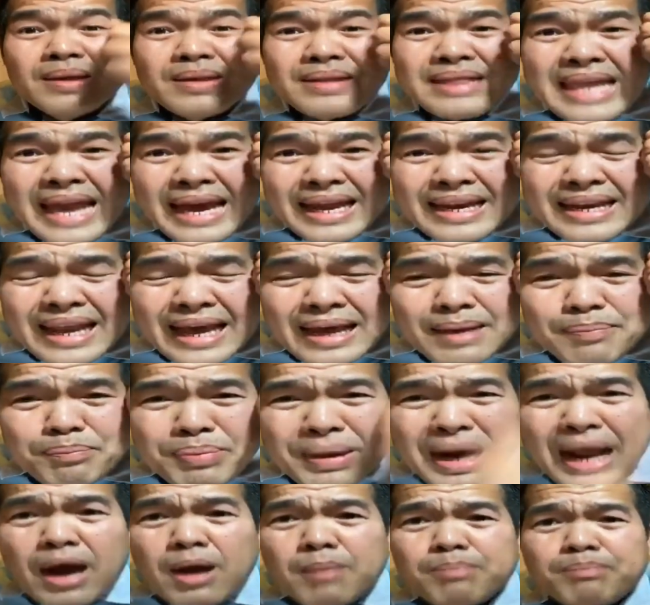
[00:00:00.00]
nè đại
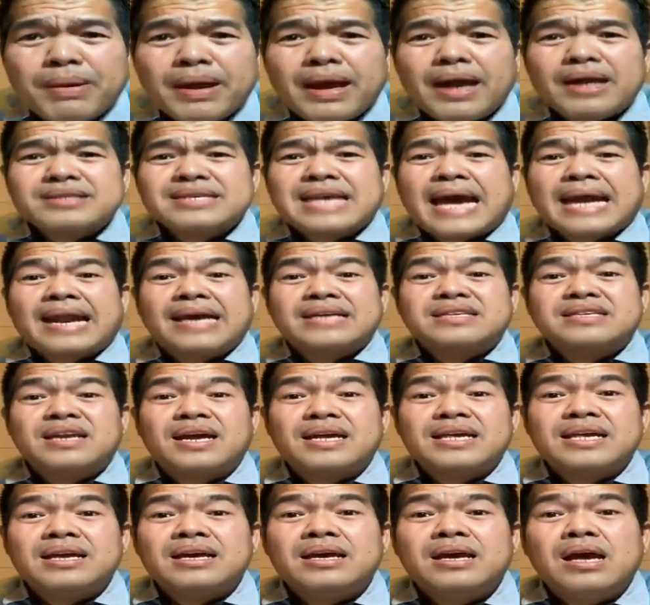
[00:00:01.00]
prao bữa hàng xa đã
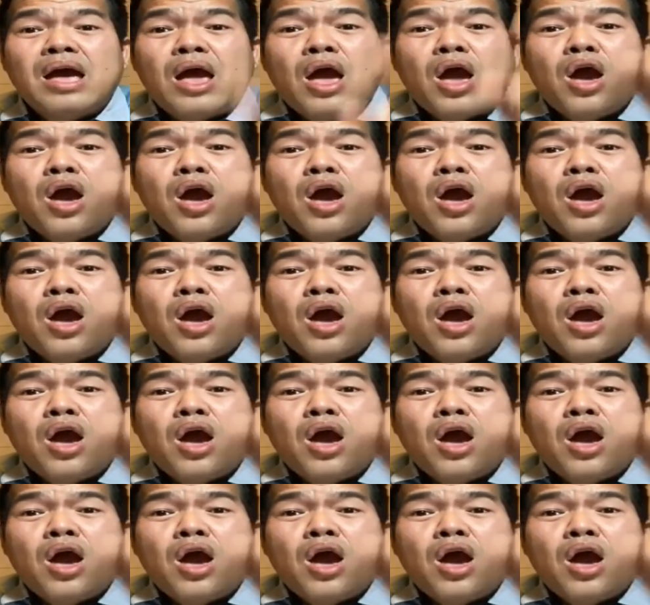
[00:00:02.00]
xa đấy